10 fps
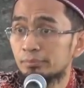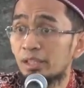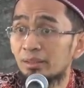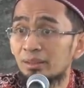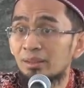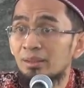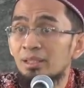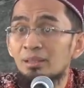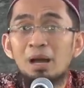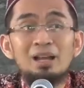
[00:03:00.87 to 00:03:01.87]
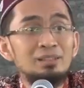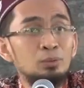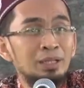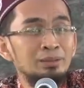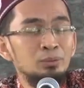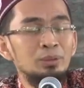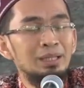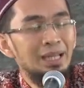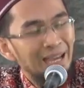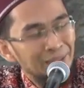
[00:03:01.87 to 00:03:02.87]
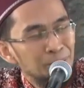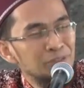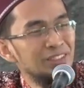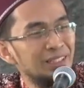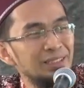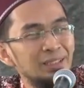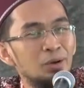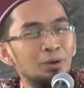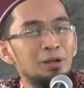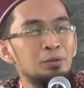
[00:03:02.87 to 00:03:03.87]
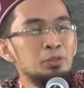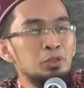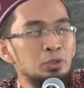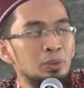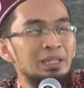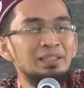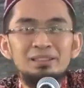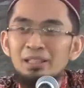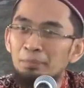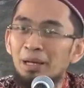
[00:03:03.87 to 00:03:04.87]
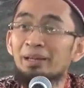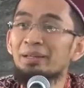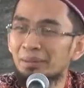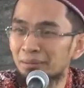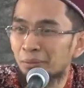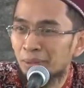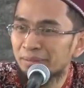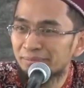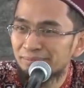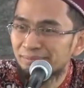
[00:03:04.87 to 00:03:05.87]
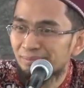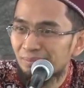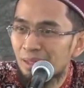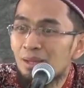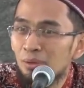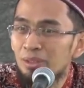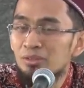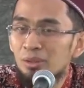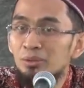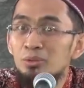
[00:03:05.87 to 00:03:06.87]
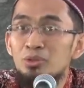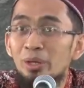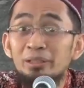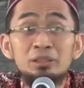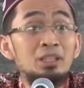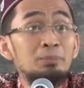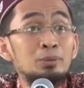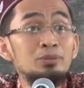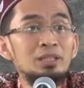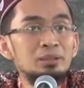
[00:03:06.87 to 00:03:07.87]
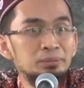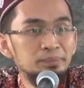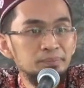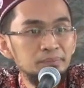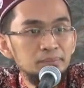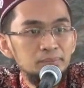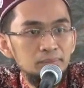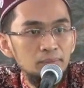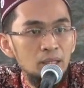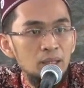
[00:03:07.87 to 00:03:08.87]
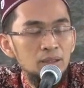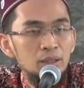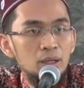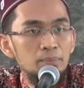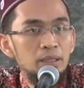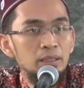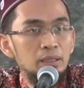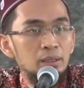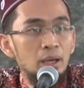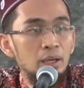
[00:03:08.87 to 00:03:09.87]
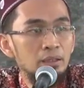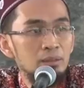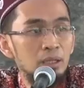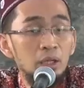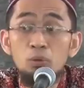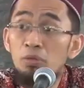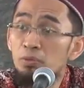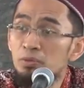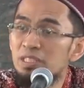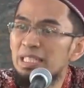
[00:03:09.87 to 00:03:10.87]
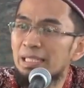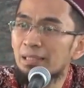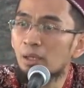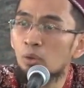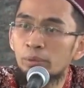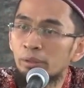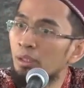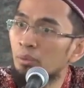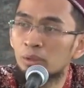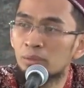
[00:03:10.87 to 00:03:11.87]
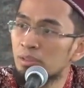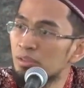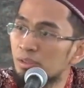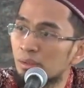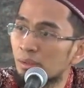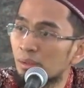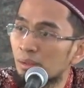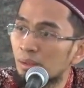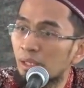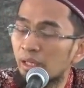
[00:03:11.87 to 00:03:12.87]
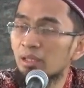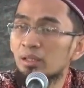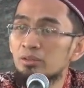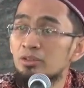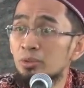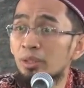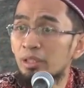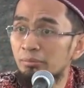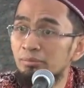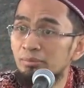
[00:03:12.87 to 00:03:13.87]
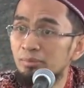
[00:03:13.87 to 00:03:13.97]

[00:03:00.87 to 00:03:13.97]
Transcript: Ya. Di bahasa Quran itu halus sekali. Orang khusyuk itu kelihatan dari pakaiannya, kata Quran. Quran surah 7 ayat ke-31. Ya bani Adam, khudhu zinatakum inda kulli masjid. Hei anak cucu Adam,